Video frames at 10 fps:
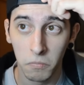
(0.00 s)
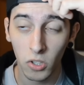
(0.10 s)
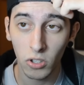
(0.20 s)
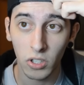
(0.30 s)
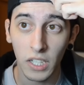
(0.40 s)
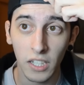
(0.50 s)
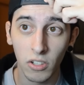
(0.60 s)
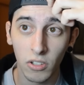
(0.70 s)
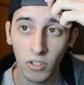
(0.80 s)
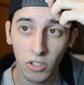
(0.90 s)
no sé,
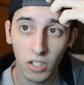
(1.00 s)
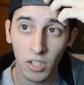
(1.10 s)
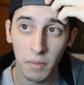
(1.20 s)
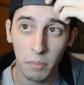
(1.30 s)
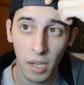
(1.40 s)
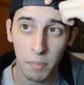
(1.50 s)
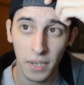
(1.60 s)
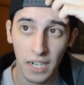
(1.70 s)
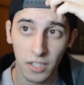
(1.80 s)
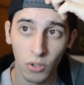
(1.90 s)
no, no sé lo que me pueda
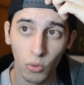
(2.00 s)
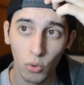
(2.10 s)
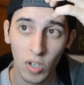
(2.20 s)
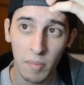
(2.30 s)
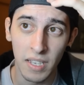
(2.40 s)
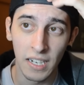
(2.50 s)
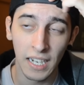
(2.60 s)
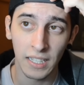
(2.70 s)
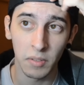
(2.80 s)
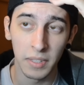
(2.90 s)
esperar, si un tsunami de
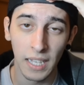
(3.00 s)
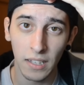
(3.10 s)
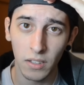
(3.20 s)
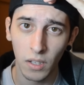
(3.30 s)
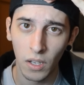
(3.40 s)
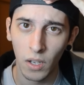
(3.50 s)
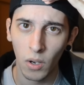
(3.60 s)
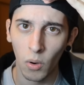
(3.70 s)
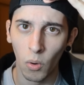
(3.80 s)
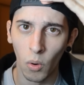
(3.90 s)
negatividad
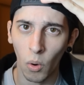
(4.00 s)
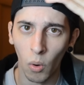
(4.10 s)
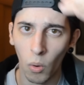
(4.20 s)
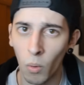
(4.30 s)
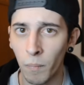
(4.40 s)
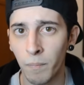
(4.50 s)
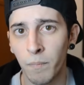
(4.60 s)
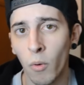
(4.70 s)
o,